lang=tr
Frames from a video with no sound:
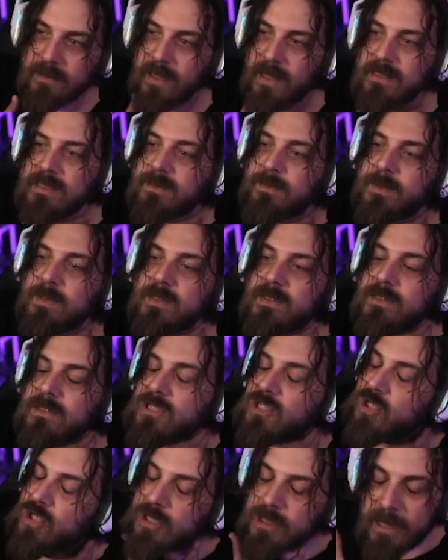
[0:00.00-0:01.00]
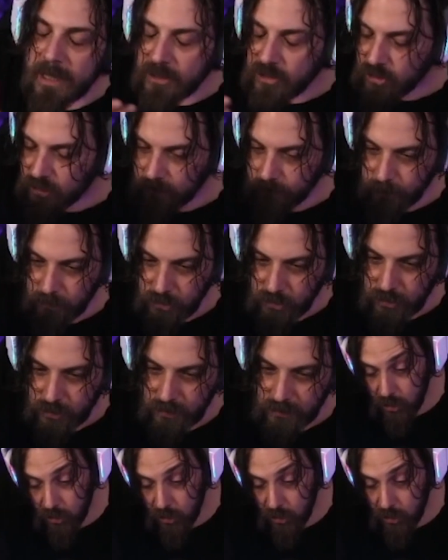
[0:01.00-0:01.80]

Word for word: Tasmasının içinden çıkmış.